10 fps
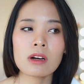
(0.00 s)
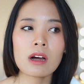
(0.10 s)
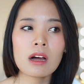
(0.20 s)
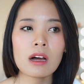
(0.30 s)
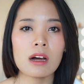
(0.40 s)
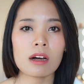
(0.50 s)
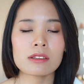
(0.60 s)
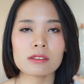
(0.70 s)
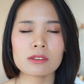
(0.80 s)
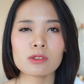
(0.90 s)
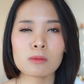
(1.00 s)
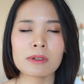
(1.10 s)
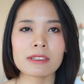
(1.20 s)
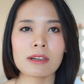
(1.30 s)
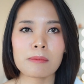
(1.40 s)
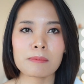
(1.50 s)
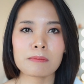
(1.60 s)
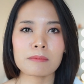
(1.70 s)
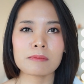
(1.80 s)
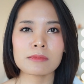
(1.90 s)
เอ่อ ดูเหมือนกับ
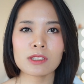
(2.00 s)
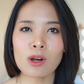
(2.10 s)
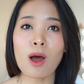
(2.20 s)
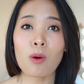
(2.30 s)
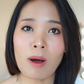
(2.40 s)
ชลอ